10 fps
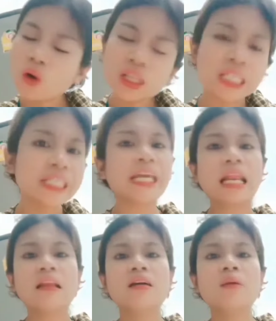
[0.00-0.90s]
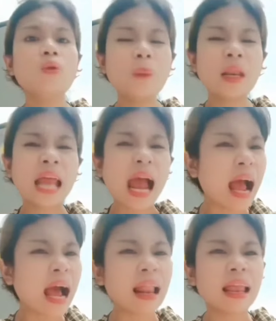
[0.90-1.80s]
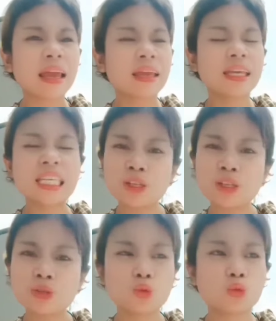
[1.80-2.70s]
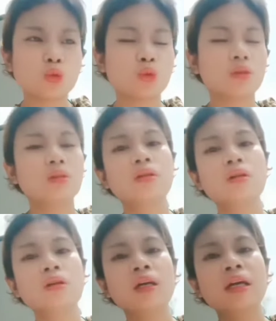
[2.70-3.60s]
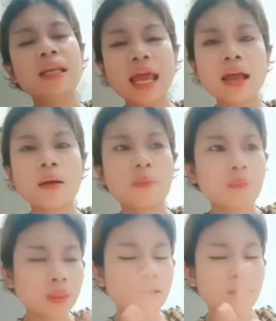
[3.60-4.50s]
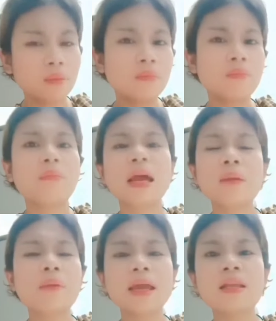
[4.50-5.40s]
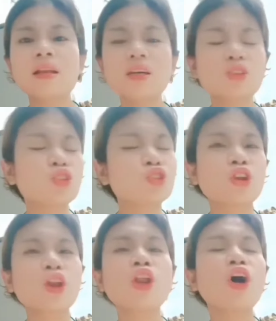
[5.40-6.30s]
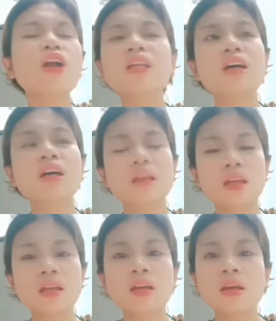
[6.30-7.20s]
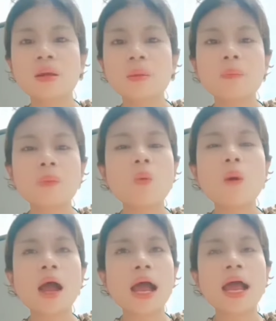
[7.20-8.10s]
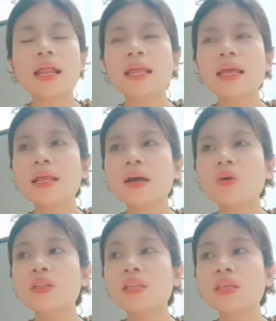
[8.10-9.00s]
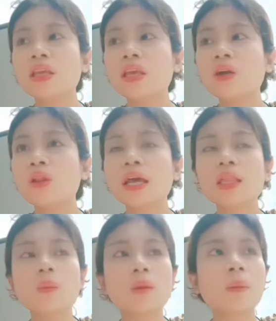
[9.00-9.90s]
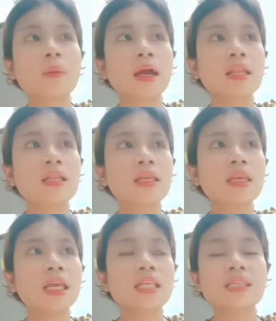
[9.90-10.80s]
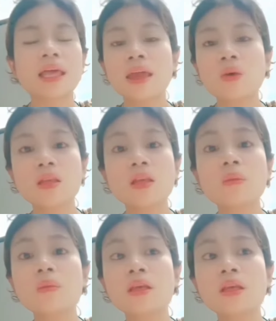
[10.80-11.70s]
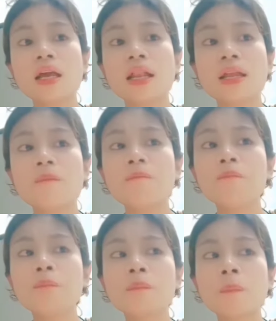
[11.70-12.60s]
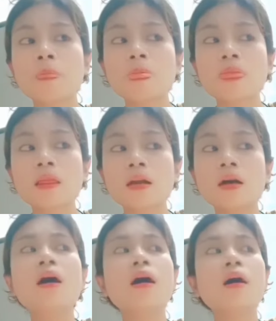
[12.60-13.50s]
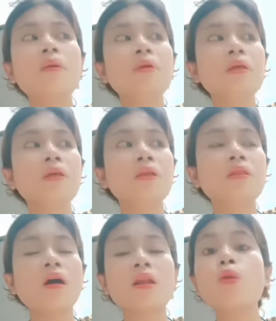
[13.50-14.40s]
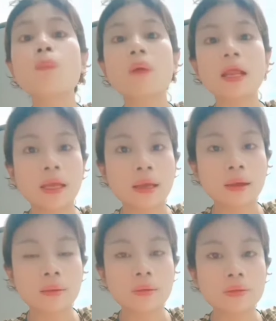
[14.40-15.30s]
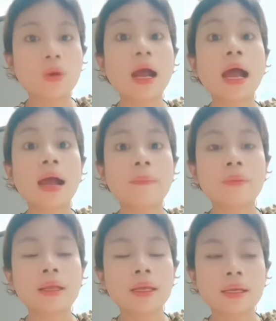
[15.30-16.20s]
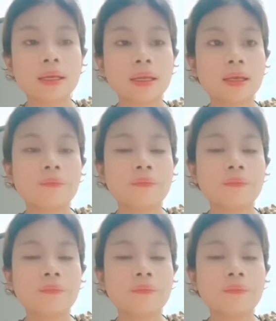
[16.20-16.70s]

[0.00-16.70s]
ม เกียดเลย ไม่รู้เป็นห้าอะไร เกียดสุดๆเนี่ยใหม่ ๆนี่เลยสุดๆร้อน ๆ นี่ย ไปหว่าอะไรนะ คนที่ คนไทยที่ไปทำงานที่อิสราเอลที่มีอะไรนะเอ่อมีตอนที่หลบกันอะสงครามอะไรกันอะ